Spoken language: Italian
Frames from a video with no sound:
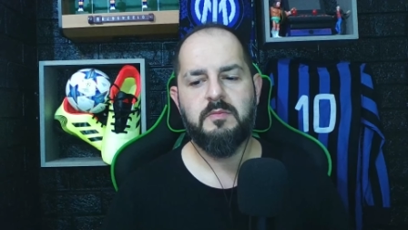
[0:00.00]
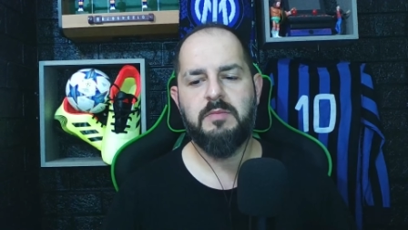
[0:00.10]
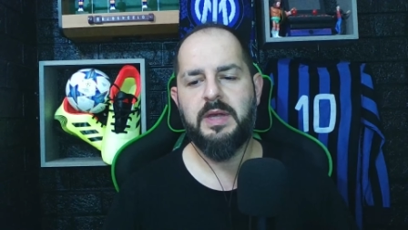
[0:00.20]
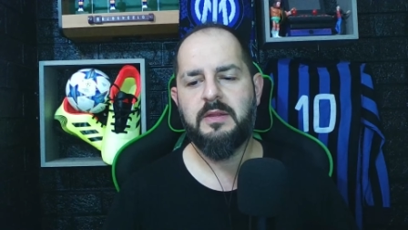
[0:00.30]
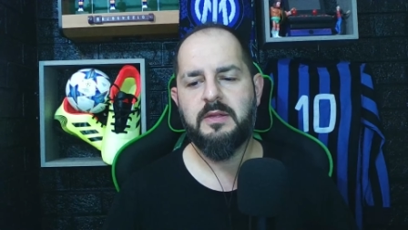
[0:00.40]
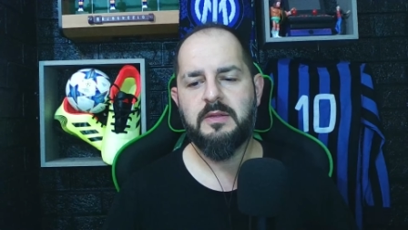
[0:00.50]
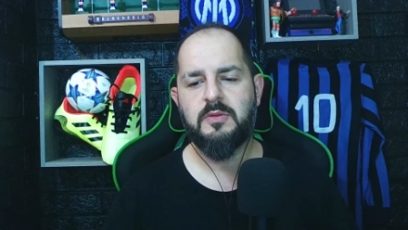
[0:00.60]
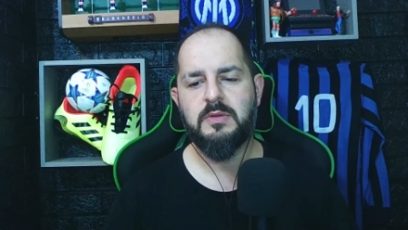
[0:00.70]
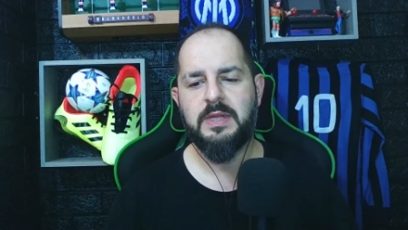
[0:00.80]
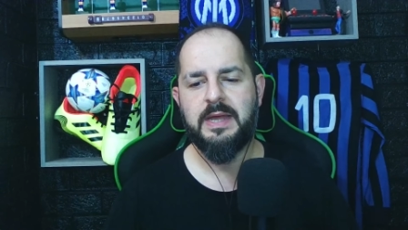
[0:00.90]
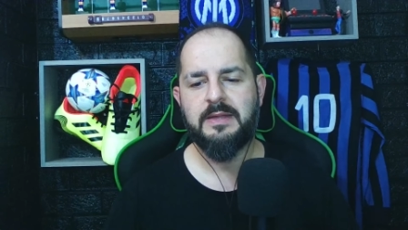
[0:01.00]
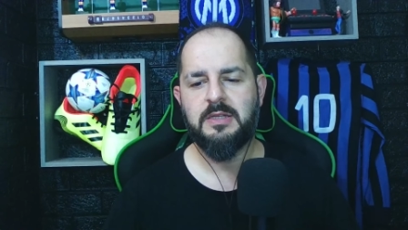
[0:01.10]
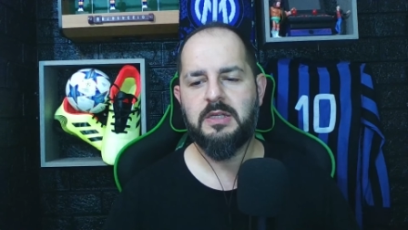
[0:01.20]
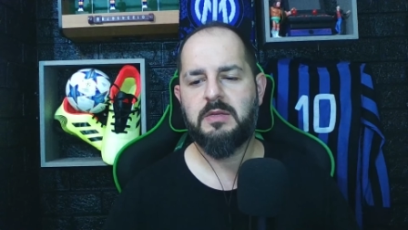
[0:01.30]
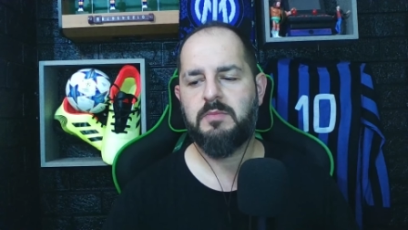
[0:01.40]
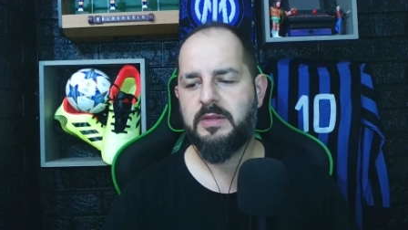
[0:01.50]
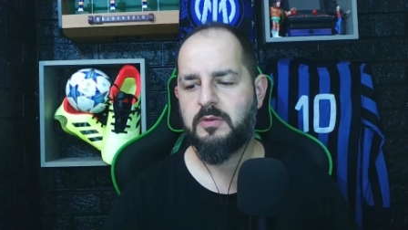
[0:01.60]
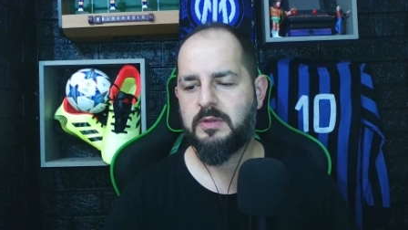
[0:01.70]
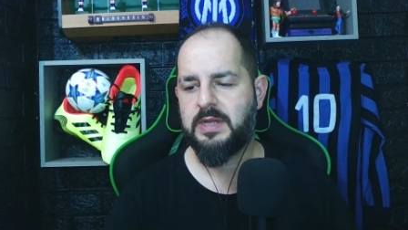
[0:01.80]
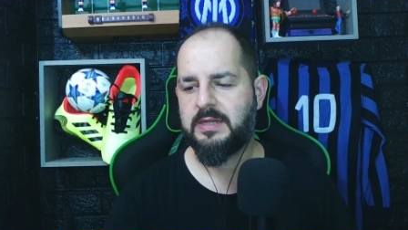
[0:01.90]
Bentornati,
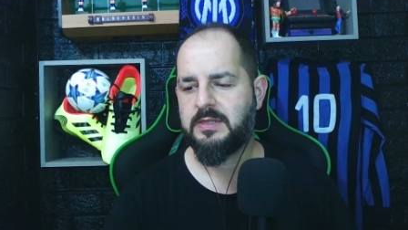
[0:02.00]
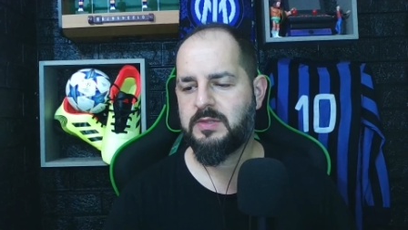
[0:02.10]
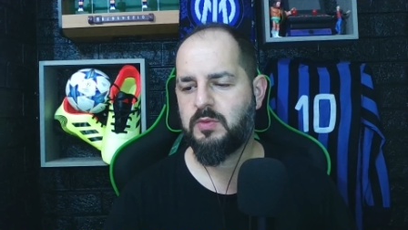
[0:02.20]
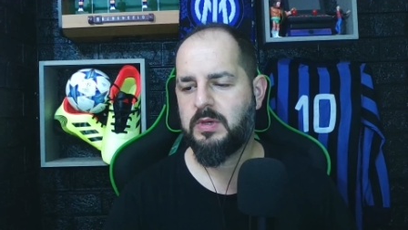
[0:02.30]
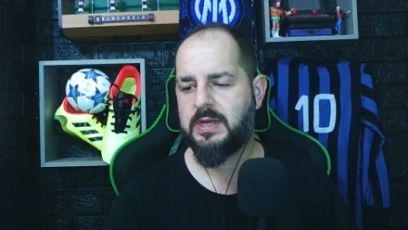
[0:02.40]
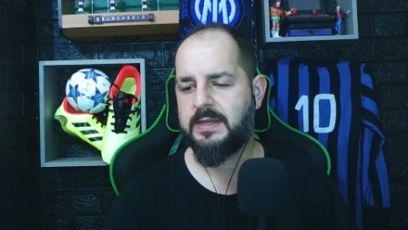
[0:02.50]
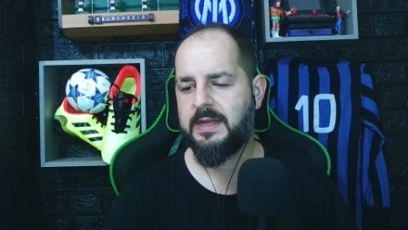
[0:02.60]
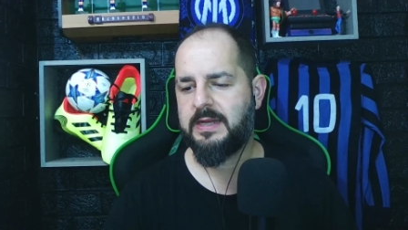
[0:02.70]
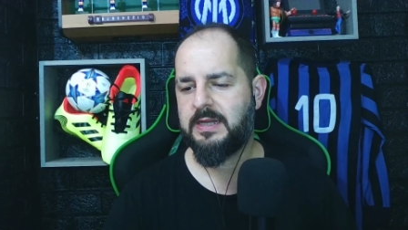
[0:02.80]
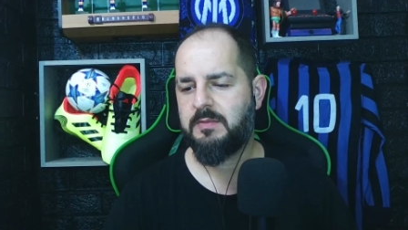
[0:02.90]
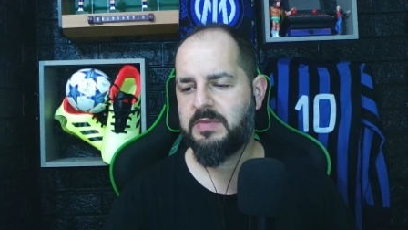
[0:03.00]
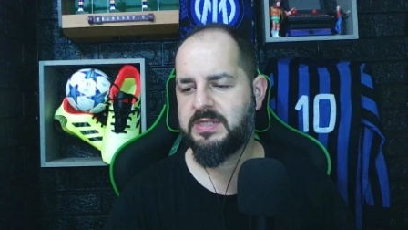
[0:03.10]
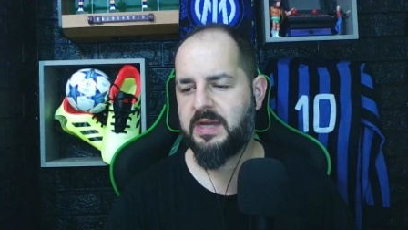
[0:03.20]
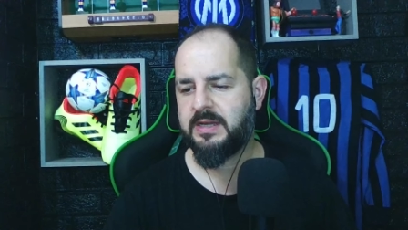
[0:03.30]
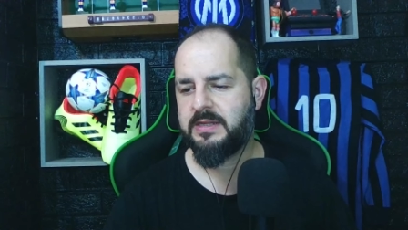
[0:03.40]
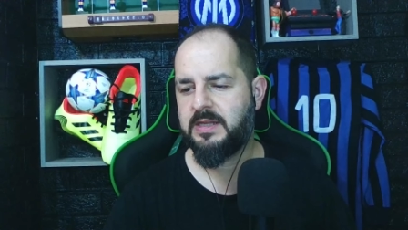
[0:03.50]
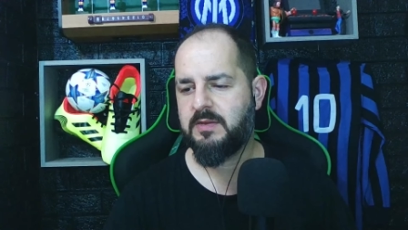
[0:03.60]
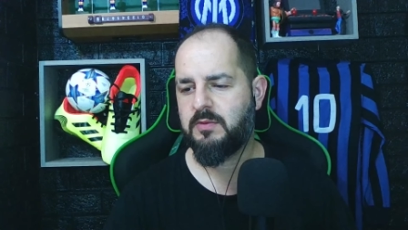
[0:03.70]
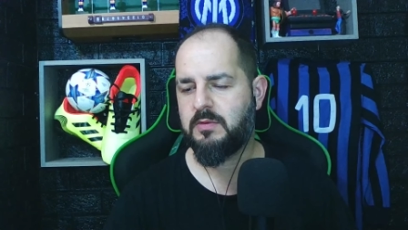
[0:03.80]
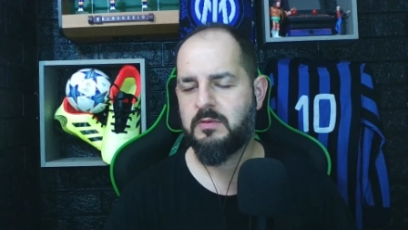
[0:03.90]
bentornati sul canale. Mi sa che
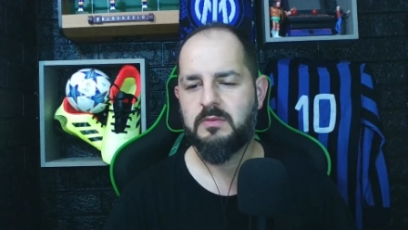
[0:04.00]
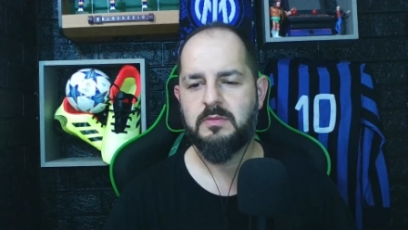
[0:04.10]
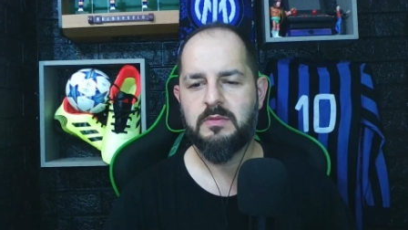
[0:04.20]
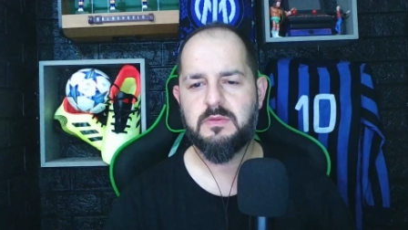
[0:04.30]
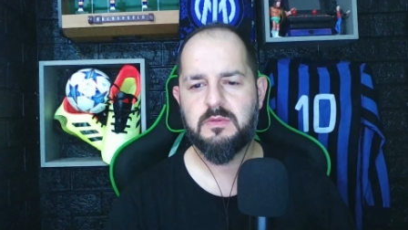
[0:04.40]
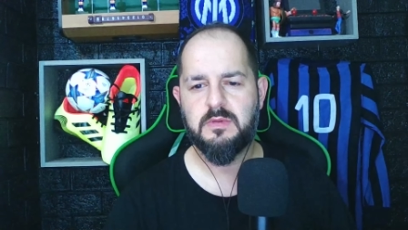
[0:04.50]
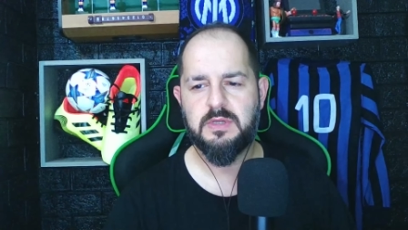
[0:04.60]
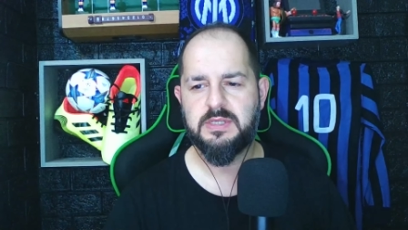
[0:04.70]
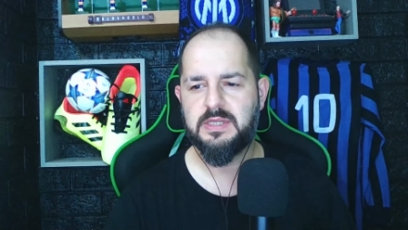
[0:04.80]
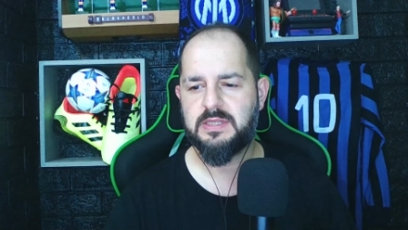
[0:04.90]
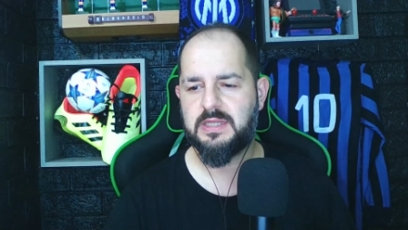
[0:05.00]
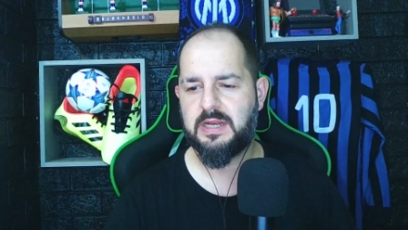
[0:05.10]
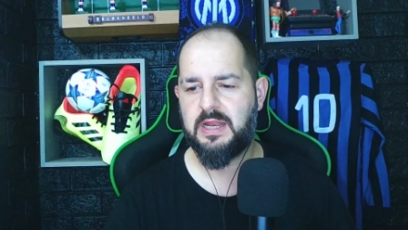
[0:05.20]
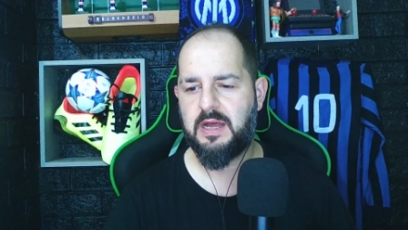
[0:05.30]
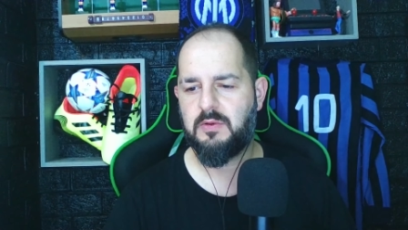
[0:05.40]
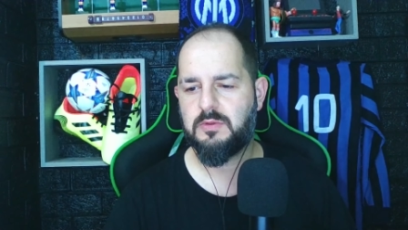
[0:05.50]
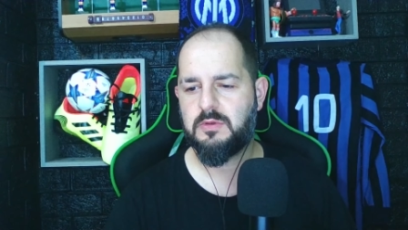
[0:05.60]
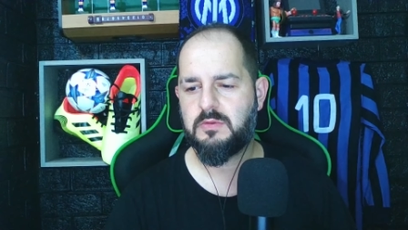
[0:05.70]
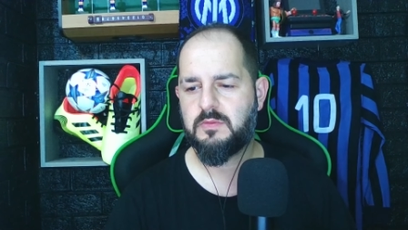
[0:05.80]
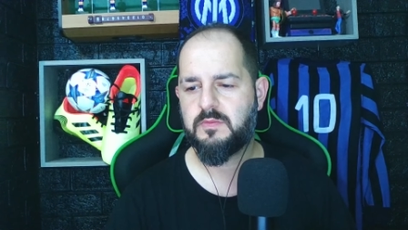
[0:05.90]
devo risettare
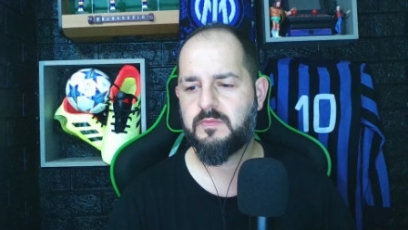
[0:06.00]
l'audio.